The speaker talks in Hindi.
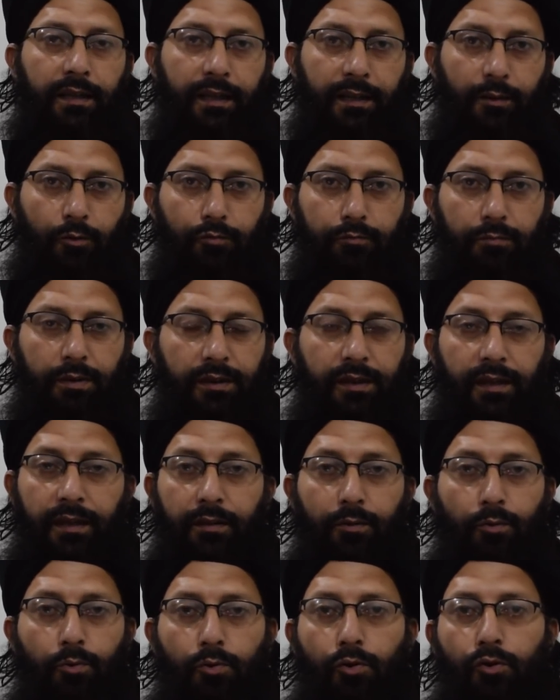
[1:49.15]
एक उम्मत
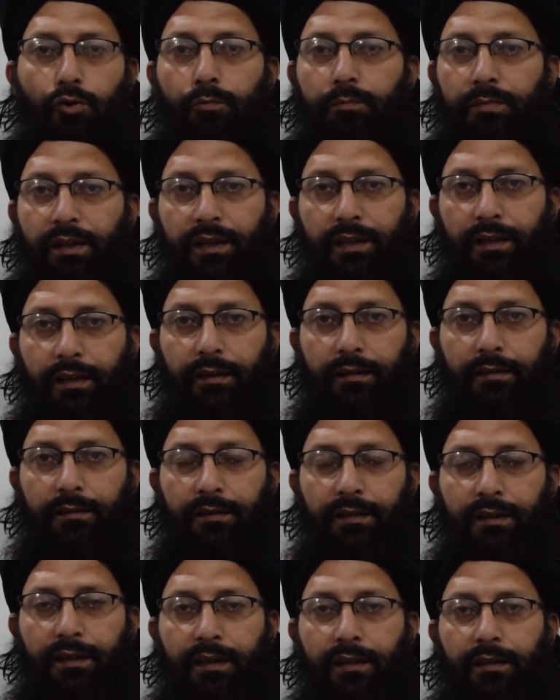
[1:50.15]
हैं कौम नहीं है
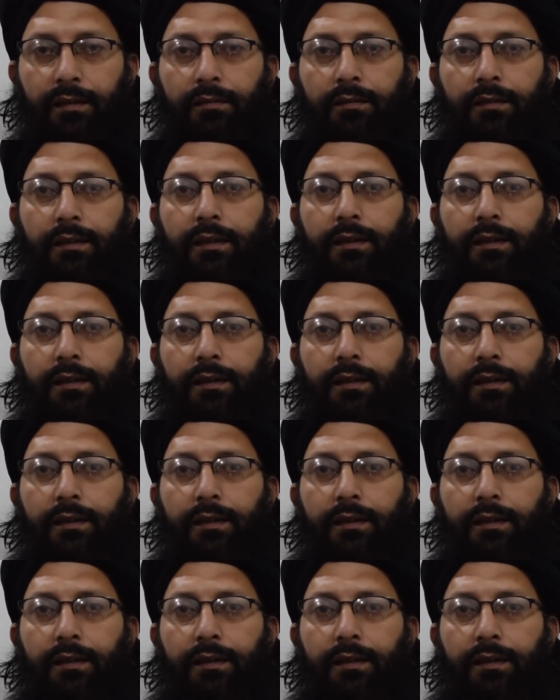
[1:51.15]
ठीक है ना